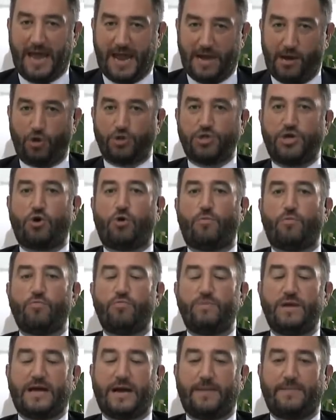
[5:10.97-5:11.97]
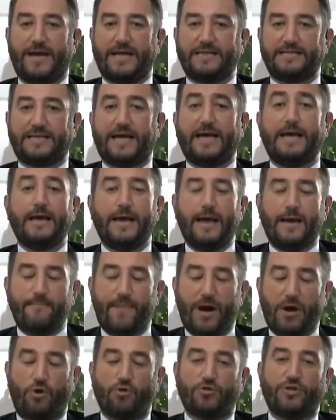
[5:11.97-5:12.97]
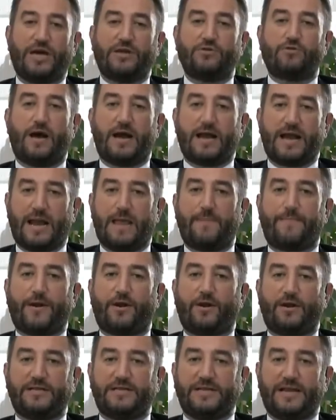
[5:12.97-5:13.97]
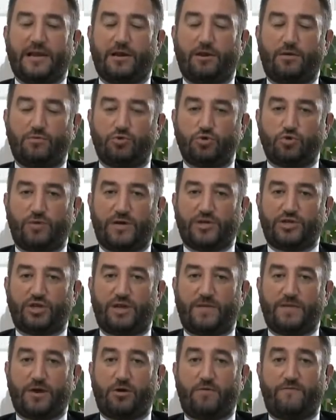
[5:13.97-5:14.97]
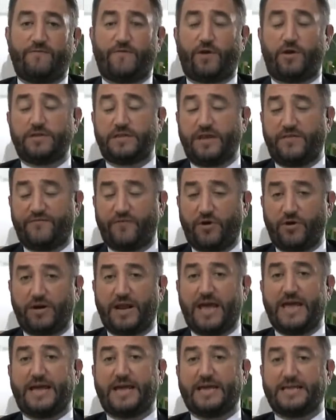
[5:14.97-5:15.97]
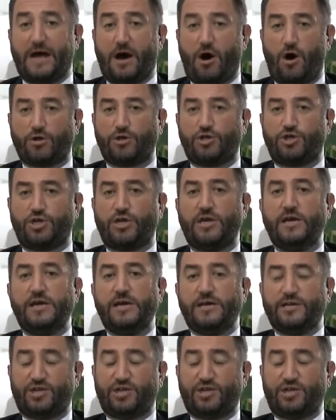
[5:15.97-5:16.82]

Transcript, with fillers: e lo dico pubblicamente, ma condanno anche le parole di Nello Musumeci nei miei confronti e vorrei che da oggi